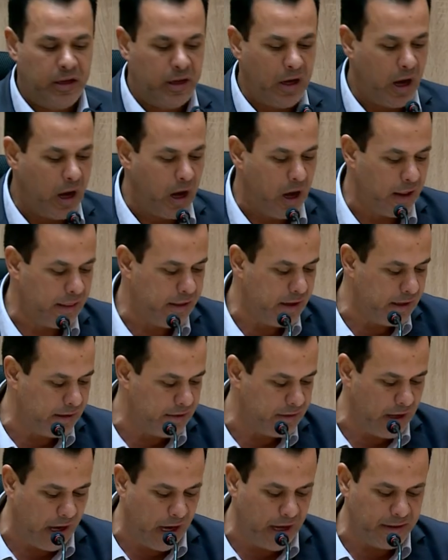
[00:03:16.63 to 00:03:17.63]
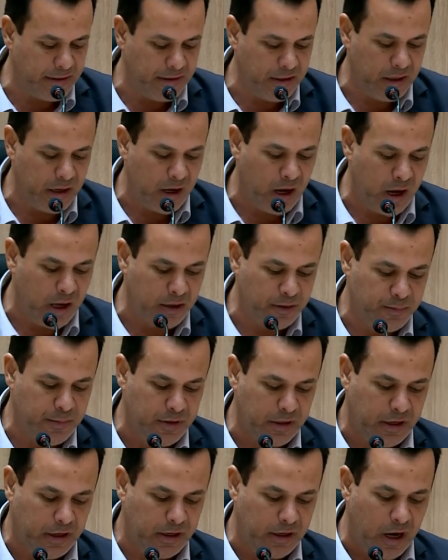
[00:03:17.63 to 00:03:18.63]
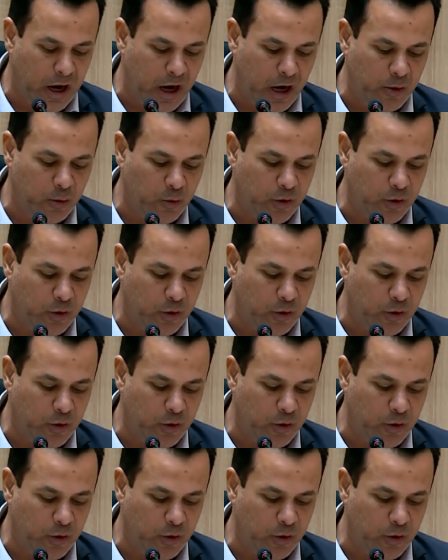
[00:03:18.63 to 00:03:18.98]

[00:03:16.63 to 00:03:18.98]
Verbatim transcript: هذه التحديات من خلال